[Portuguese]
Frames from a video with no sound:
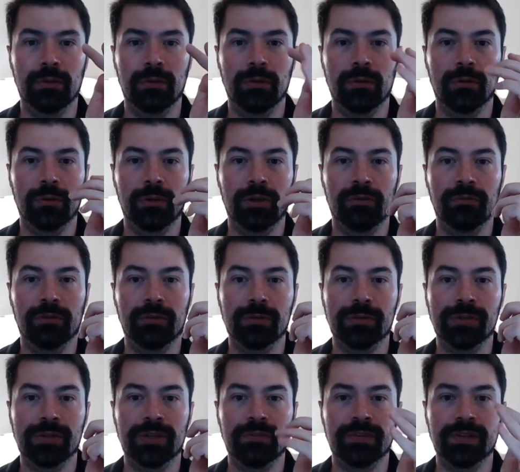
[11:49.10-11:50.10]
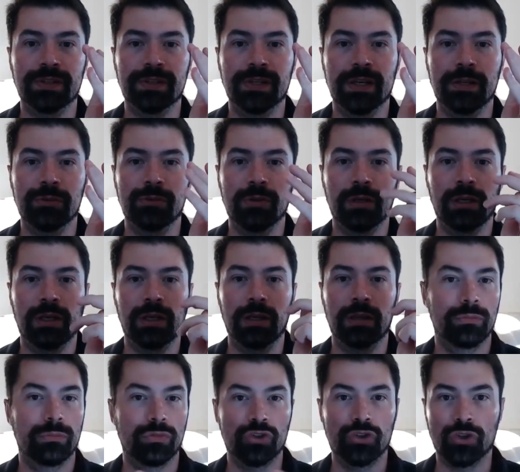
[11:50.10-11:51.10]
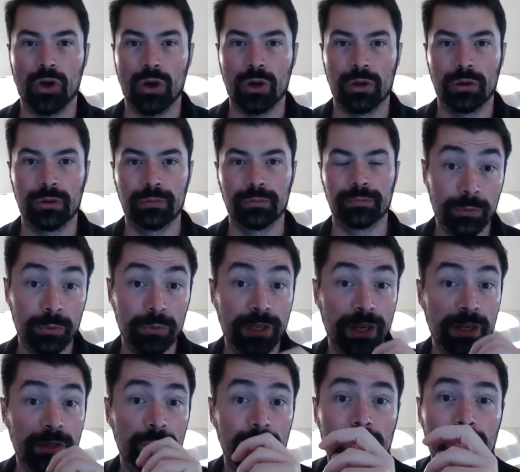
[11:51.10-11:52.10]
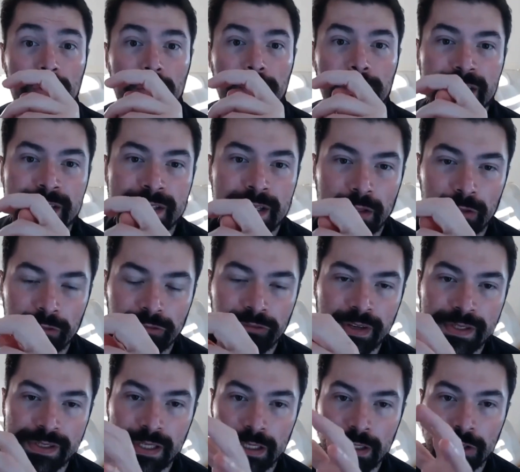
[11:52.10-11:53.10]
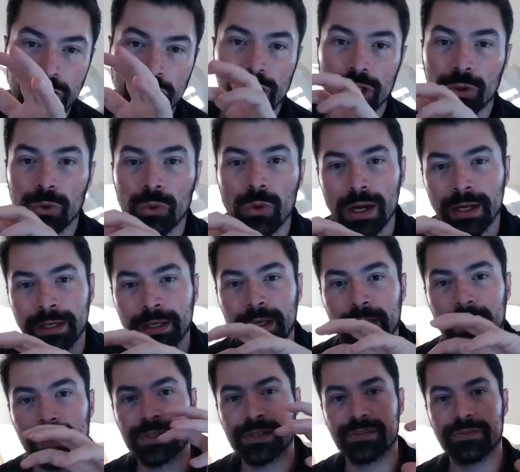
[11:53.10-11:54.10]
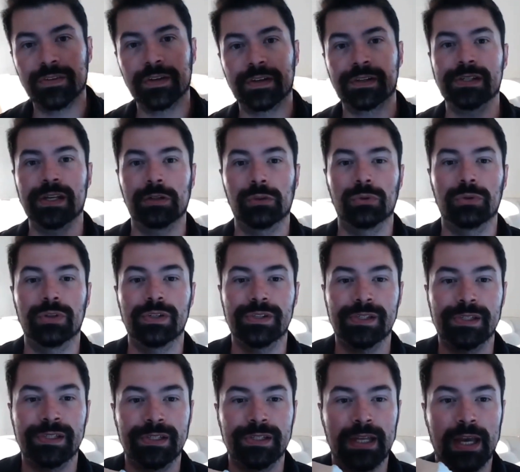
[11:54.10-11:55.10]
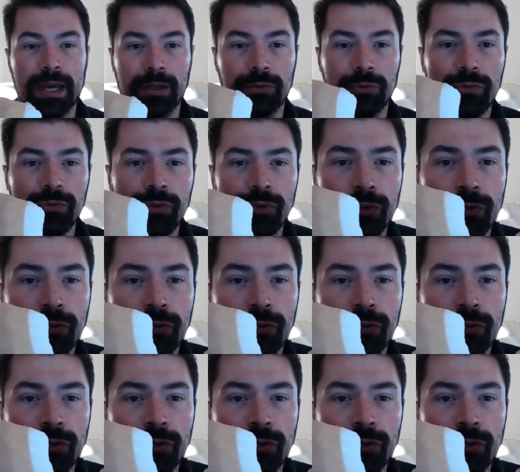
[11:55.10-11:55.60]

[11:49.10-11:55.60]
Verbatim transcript: que eu vou conseguir fazer isso aqui, só. Então, o que, que o Dr. Marcelo fez? Ele tirou aqueles fixadores externos,